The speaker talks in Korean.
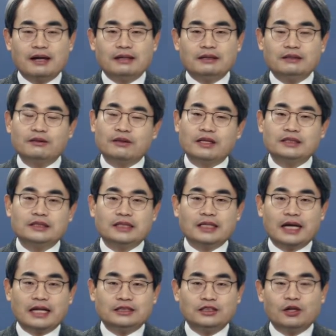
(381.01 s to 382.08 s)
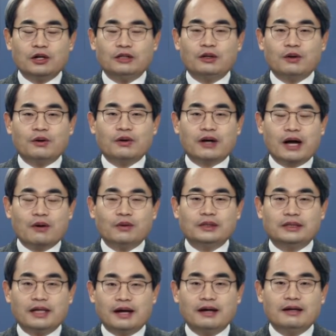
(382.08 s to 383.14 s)
이렇게 시장이 안정화되고 가고
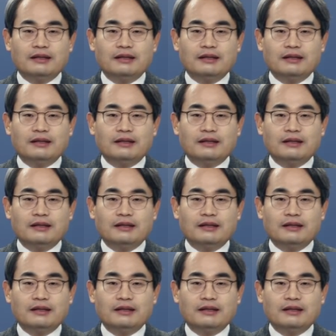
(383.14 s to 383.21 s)
있다.